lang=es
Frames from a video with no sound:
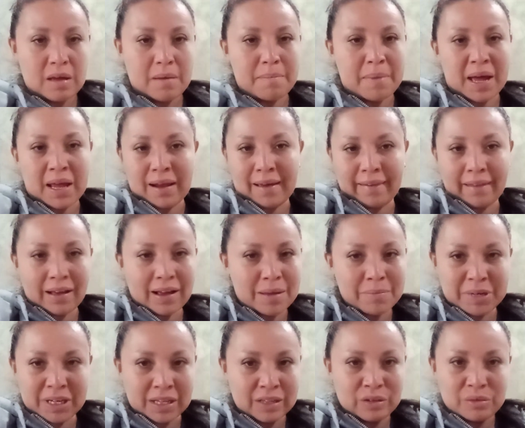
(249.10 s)
Parada,
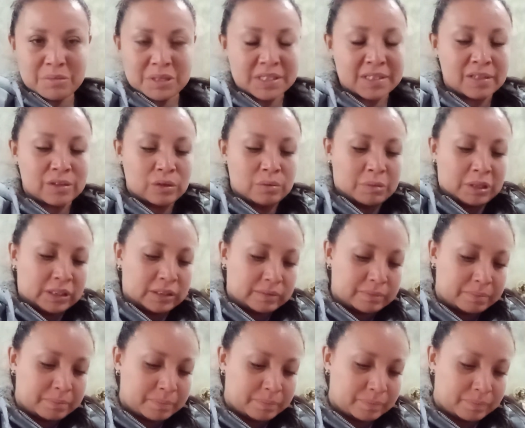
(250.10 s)
caminando me siento mal.
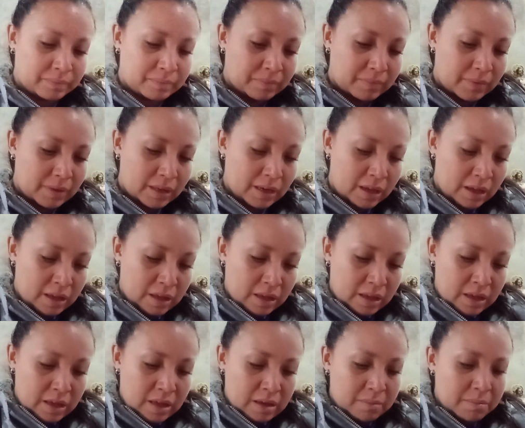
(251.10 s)

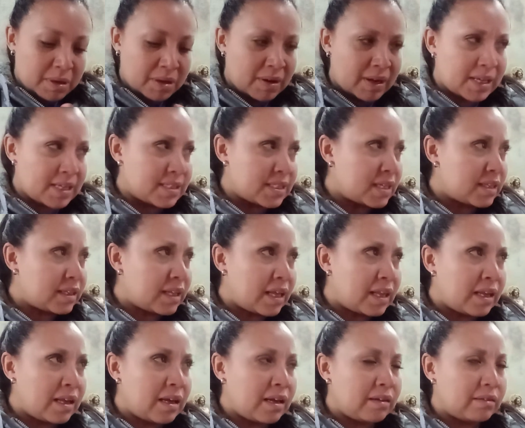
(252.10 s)
Pero aquí
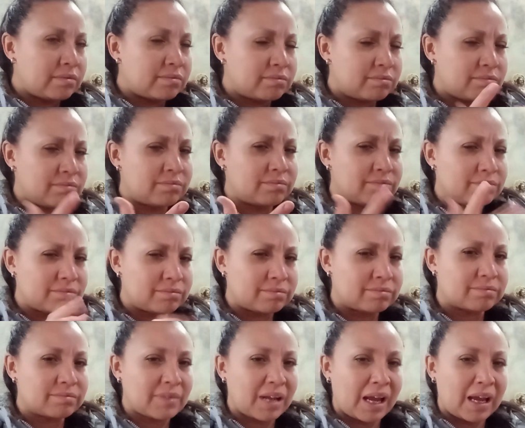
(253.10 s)
sentada,
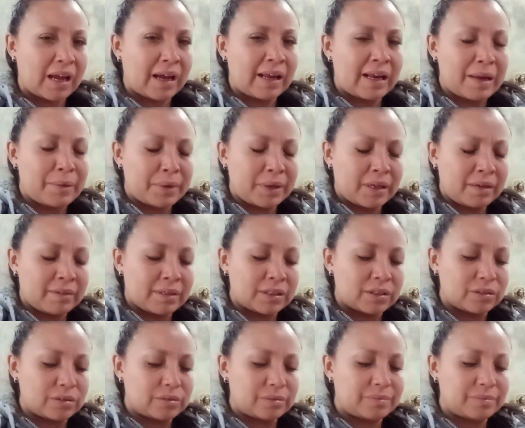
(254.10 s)
ahí la voy llevando.